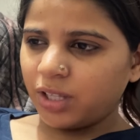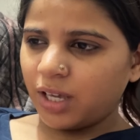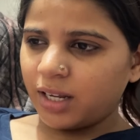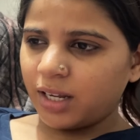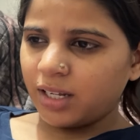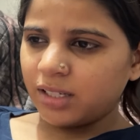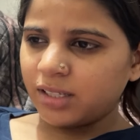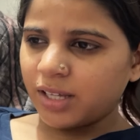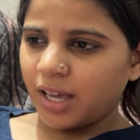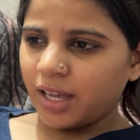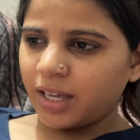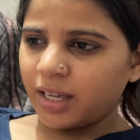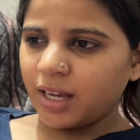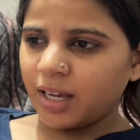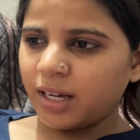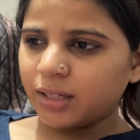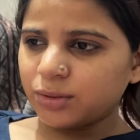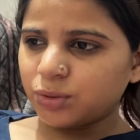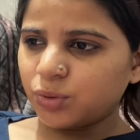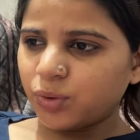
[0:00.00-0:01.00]
देने जाएंगे
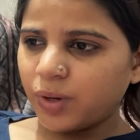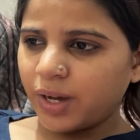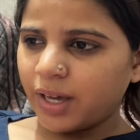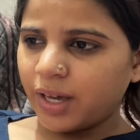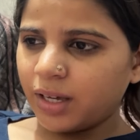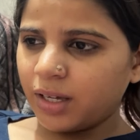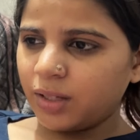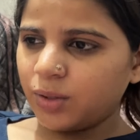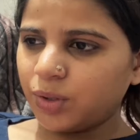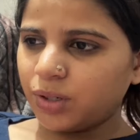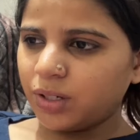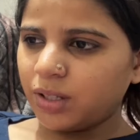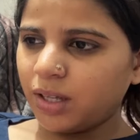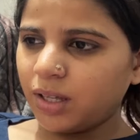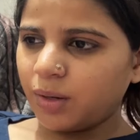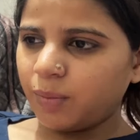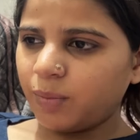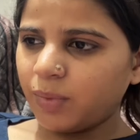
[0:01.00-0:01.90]
आंसू आएगी थोड़ी देर